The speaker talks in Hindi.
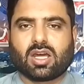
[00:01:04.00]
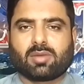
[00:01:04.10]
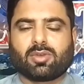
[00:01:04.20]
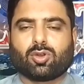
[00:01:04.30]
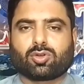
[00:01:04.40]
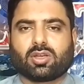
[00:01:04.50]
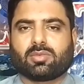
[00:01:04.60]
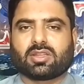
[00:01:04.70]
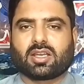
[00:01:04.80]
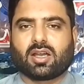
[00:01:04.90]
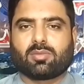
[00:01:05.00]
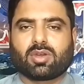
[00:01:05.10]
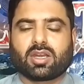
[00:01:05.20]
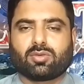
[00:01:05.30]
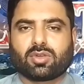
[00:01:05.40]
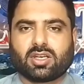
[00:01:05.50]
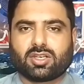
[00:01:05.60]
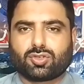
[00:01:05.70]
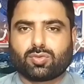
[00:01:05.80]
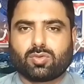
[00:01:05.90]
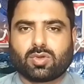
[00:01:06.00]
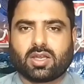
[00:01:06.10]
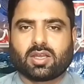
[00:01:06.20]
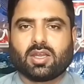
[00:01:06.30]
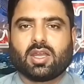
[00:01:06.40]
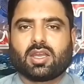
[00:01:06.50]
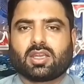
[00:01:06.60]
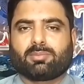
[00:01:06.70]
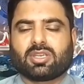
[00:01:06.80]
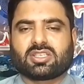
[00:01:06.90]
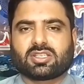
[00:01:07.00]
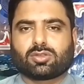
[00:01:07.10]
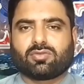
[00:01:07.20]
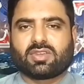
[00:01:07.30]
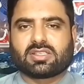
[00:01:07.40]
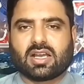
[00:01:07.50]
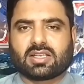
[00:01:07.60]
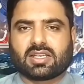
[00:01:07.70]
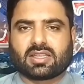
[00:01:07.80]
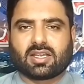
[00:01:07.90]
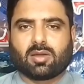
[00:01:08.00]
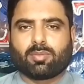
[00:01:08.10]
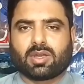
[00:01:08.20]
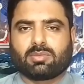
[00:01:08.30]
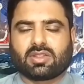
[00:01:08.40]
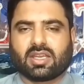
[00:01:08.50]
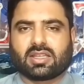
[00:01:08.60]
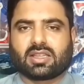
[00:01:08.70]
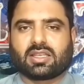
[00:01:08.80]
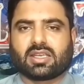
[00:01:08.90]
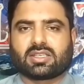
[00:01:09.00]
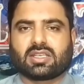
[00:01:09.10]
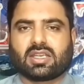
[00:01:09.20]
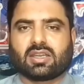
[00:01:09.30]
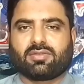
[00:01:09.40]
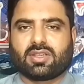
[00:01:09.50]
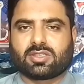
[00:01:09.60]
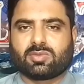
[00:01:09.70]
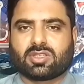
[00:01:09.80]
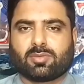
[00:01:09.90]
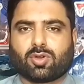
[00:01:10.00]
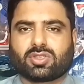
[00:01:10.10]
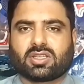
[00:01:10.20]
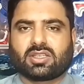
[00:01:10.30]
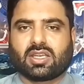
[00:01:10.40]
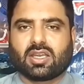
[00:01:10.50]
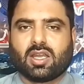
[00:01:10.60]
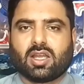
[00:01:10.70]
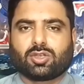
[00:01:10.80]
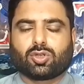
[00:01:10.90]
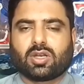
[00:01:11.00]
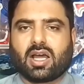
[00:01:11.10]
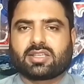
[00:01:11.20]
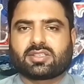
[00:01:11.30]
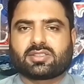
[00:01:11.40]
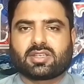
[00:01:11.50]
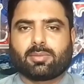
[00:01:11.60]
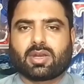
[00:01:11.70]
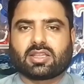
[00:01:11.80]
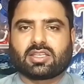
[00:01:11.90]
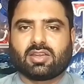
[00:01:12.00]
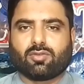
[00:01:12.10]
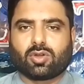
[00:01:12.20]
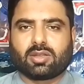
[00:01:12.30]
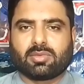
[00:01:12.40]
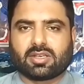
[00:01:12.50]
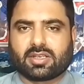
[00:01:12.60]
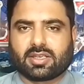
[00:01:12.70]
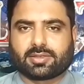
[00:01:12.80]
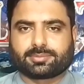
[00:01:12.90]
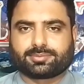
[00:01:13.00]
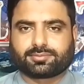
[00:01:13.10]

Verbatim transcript: जो नॉर्मल लोकल बंदे काम कर रहे हैं उनके लिए इशू हुआ है कि पीछे से तो वीज़ा आ जाता है कंपनी भी दे देती है ठीक है फीस भी जमा हो जाती है जो लास्ट स्टेप रहती है वो नहीं मिल रही है